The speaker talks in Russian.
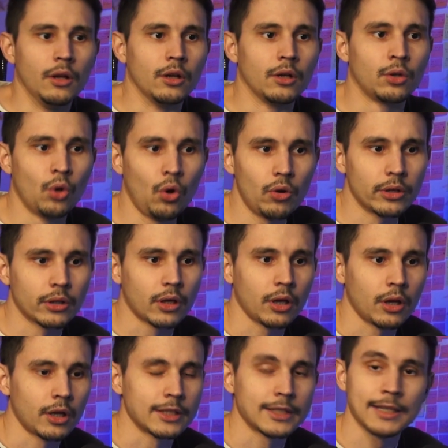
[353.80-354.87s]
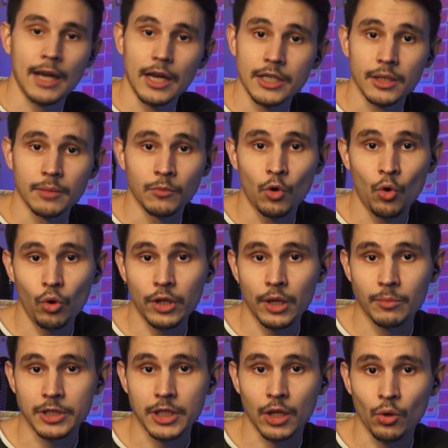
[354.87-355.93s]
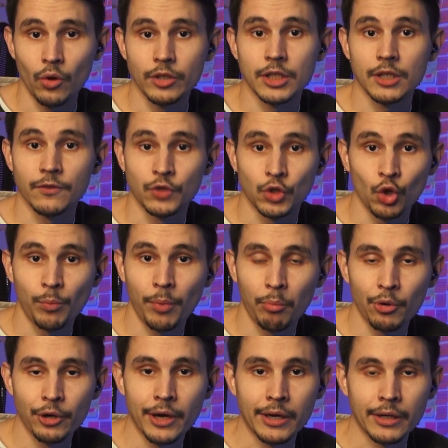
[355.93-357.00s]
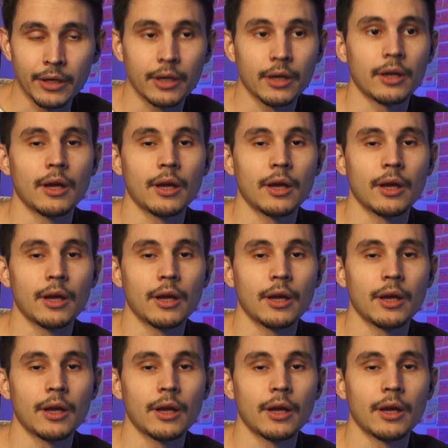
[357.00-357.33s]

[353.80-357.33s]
Гонг с каждым годом становится все популярнее.